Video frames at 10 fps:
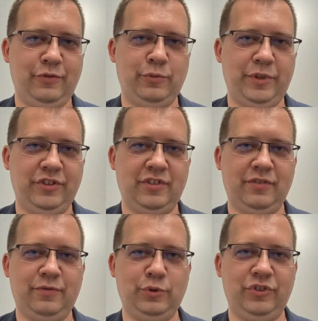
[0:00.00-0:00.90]
będzie to w
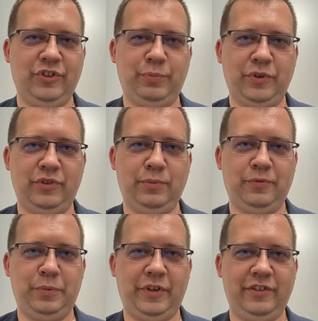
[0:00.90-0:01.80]
różny sposób
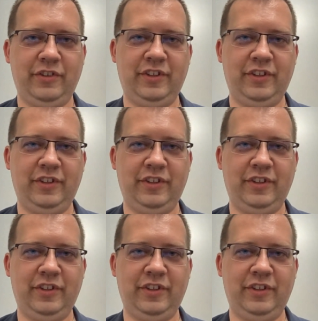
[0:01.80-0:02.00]
wprowadzone.